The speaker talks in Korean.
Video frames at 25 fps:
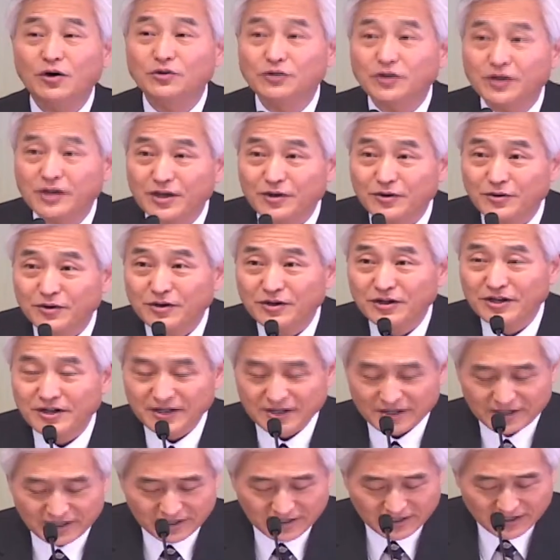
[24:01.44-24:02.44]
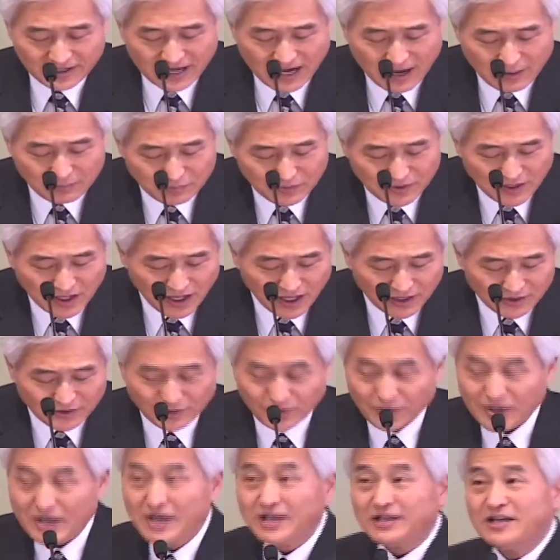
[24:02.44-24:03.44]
어떻게 해요? 감당하리요.